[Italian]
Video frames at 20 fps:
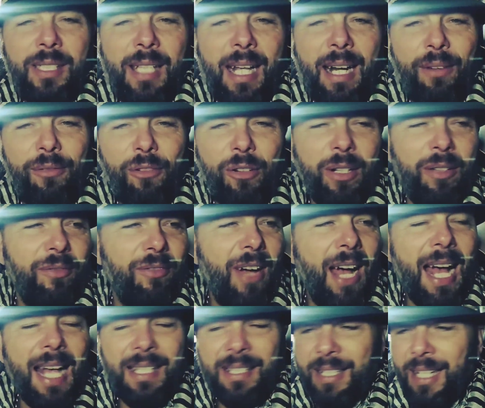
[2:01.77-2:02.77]
se era fuori
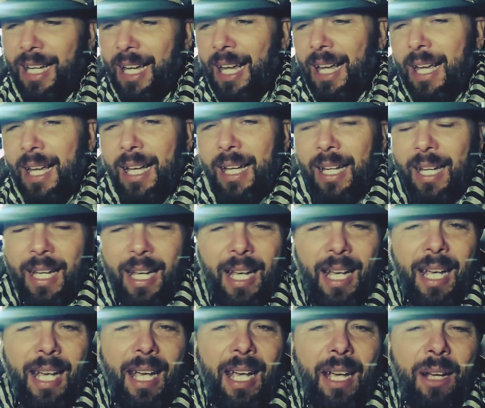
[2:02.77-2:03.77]
fase,
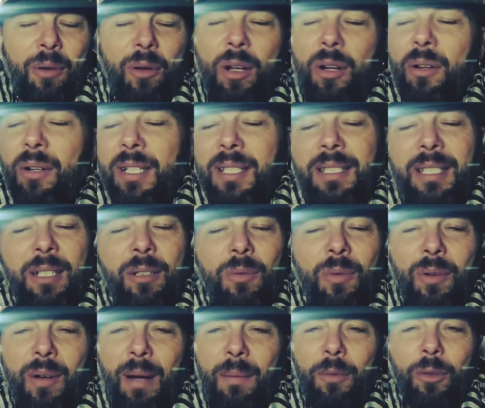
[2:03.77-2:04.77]
eh, quello che sì,
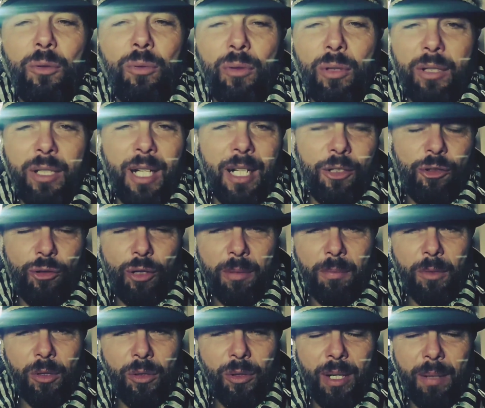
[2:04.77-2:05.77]
comunque abbiamo dovuto tirare giù il
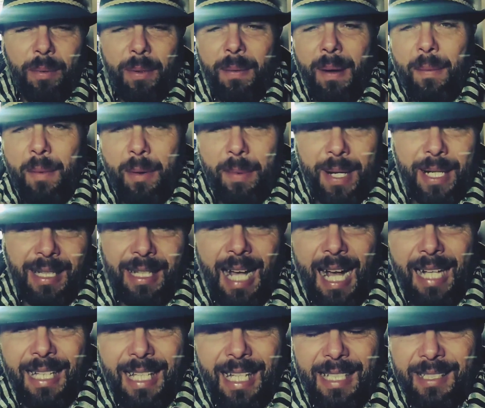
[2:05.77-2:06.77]
motore, prima abbiamo aperto
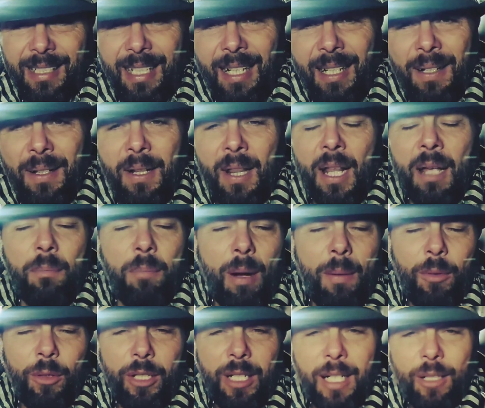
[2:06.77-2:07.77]
la testa, poi
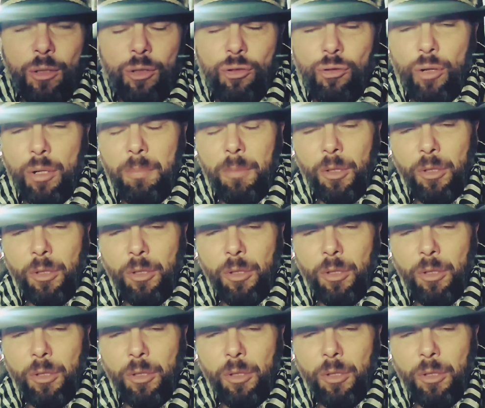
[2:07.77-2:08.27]
abbiamo tirato giù il